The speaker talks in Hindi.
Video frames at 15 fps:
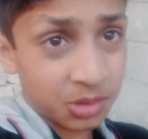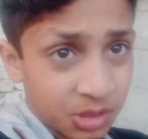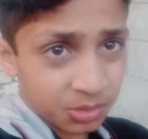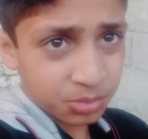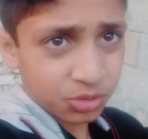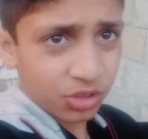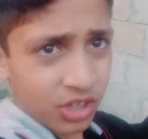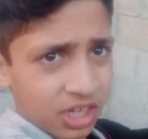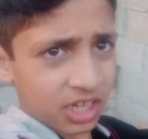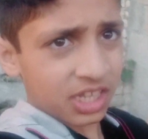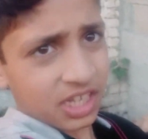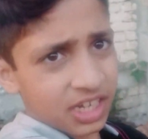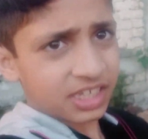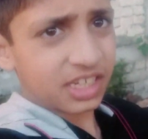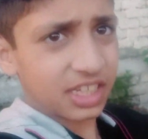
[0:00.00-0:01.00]
हूँ कबूतरी
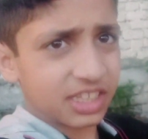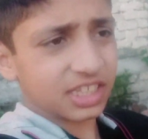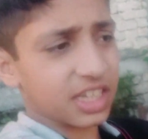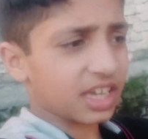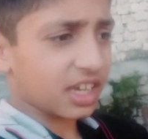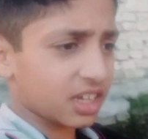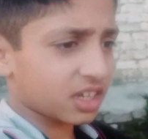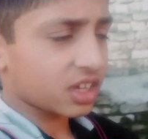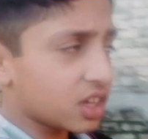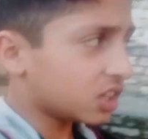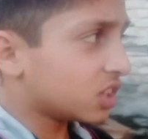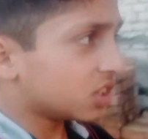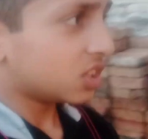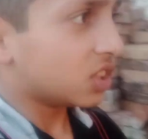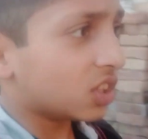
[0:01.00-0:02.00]
ने अंडा दिया
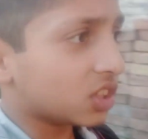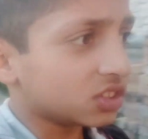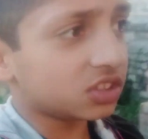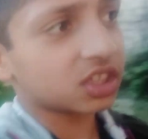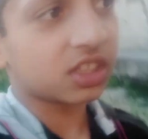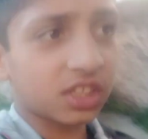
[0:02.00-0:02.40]
है